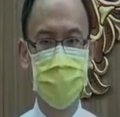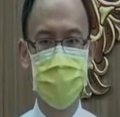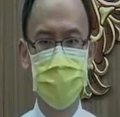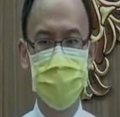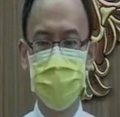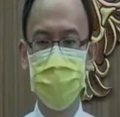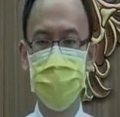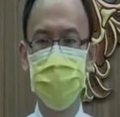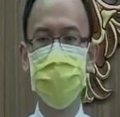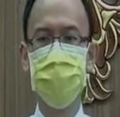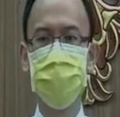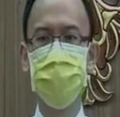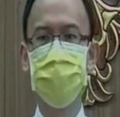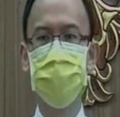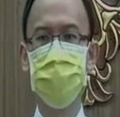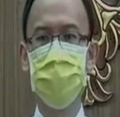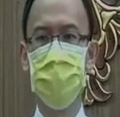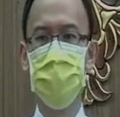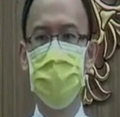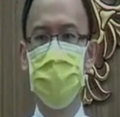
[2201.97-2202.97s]
今日
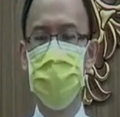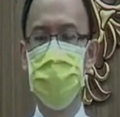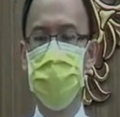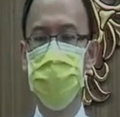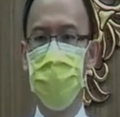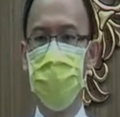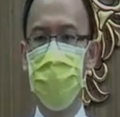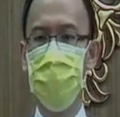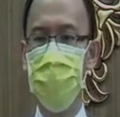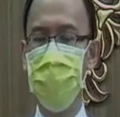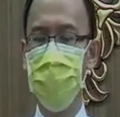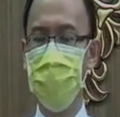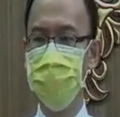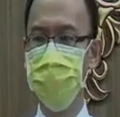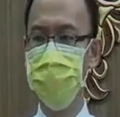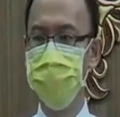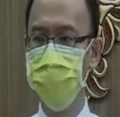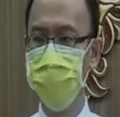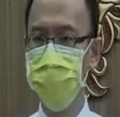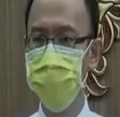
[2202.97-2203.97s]
我们
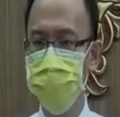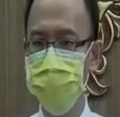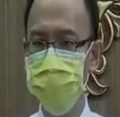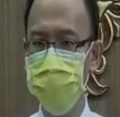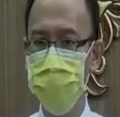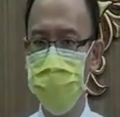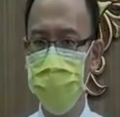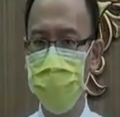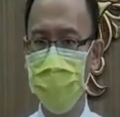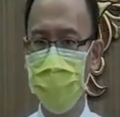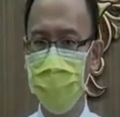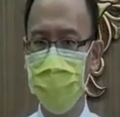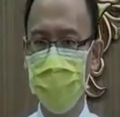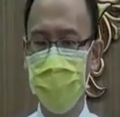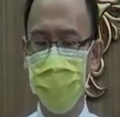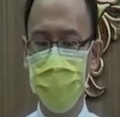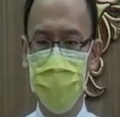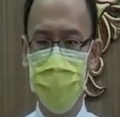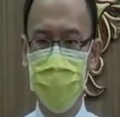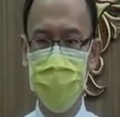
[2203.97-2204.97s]
连出去，
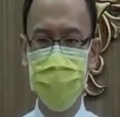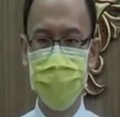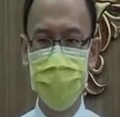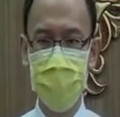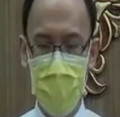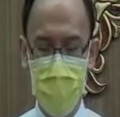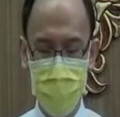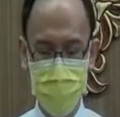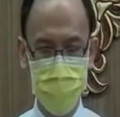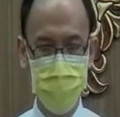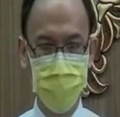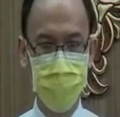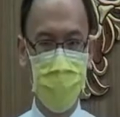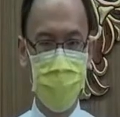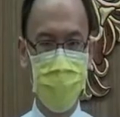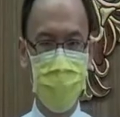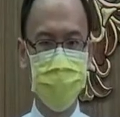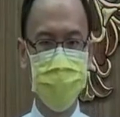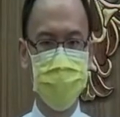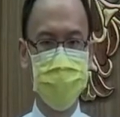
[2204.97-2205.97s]
我们家庭外
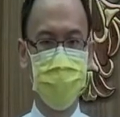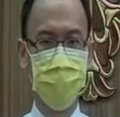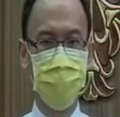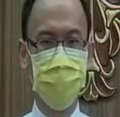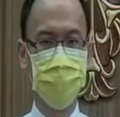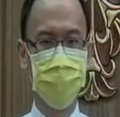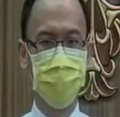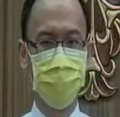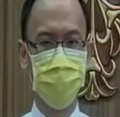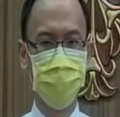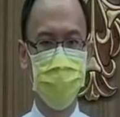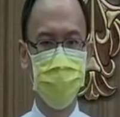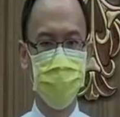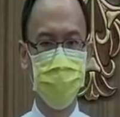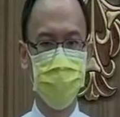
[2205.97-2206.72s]
面走一走，